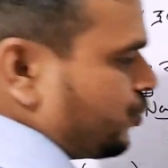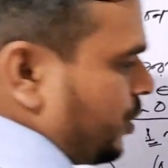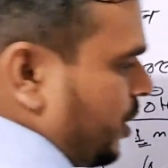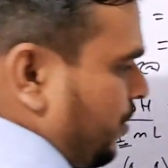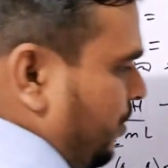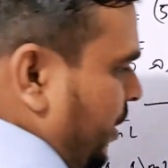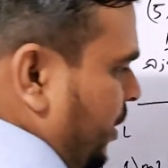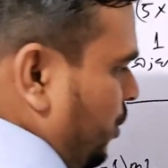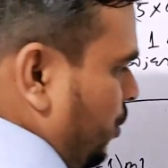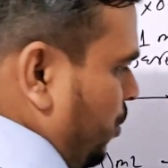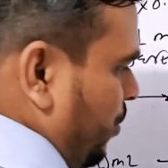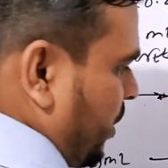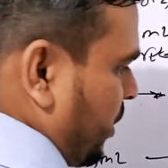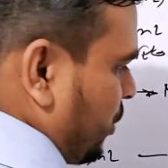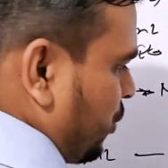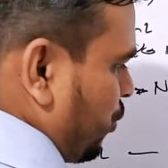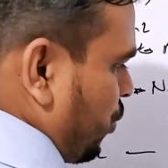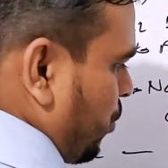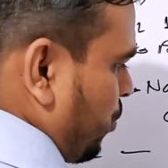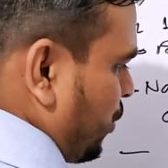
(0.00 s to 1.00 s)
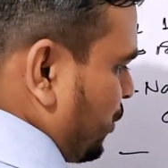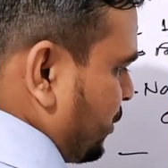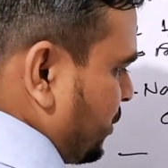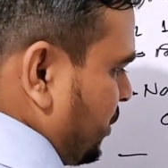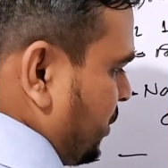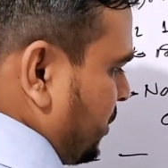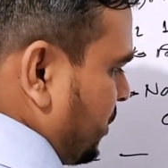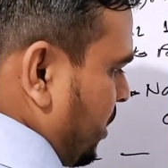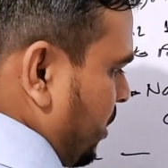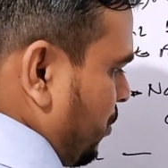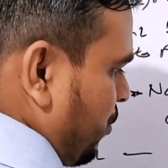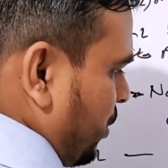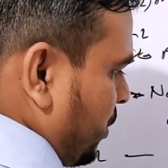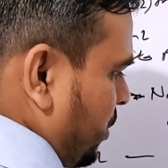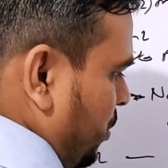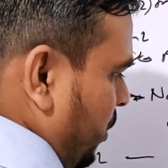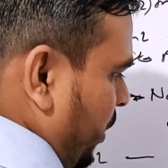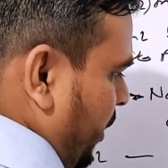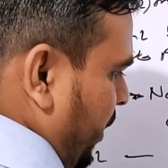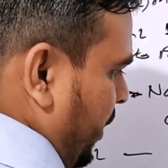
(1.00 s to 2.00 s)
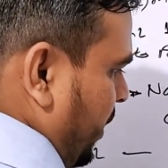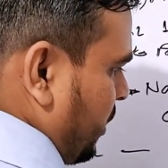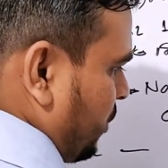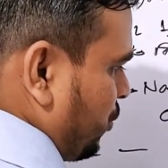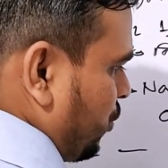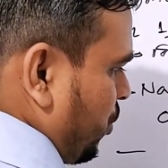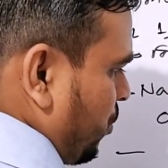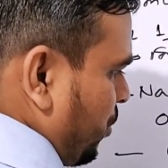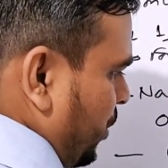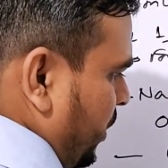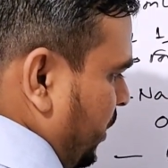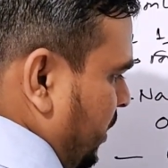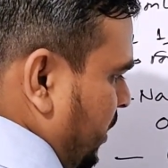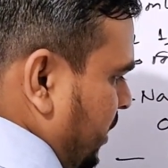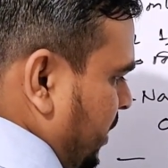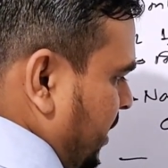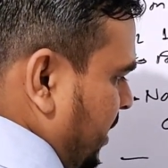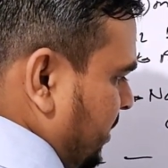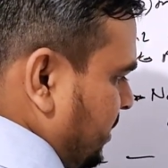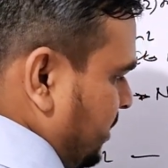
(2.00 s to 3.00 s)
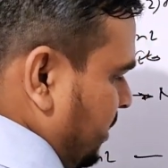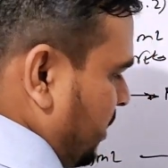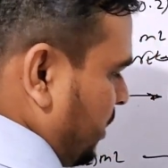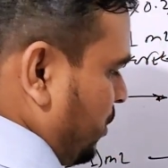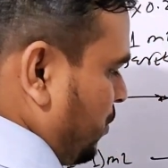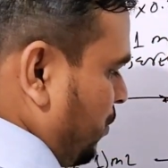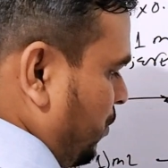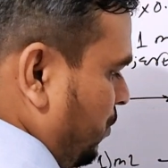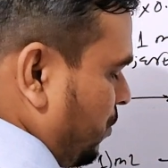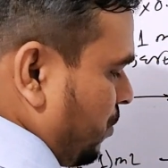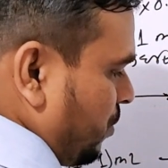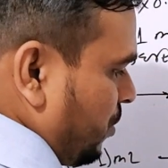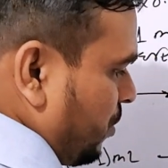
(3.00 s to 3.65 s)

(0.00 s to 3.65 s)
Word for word: যদি আমরা এরকম একটা দ্রবণ চিন্তা করি তাহলে এই দ্রবণে কি কি আছে দেখো